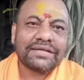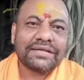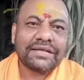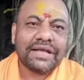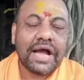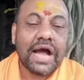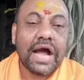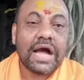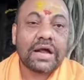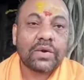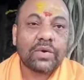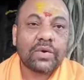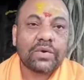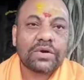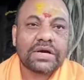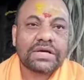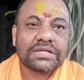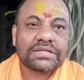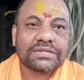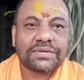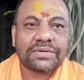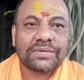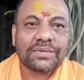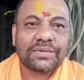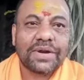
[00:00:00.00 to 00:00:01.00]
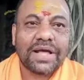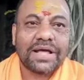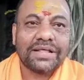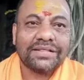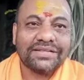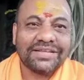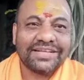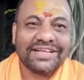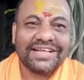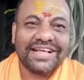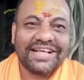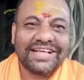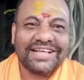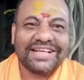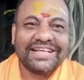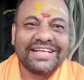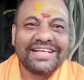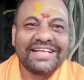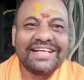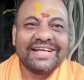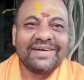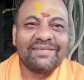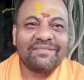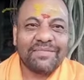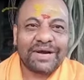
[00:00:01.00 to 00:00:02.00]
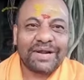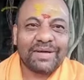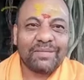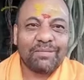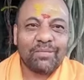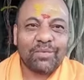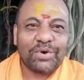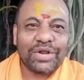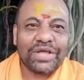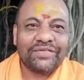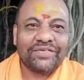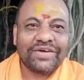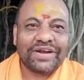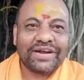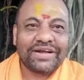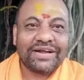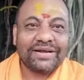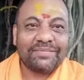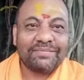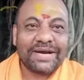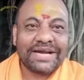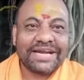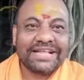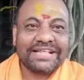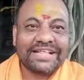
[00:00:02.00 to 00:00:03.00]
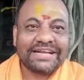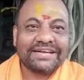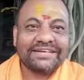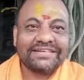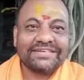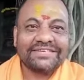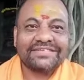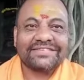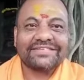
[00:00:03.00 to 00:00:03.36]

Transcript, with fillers: யாரோ நினச்சிவிடக்கூடாது மனம் உடையவர்கள் மனிதன்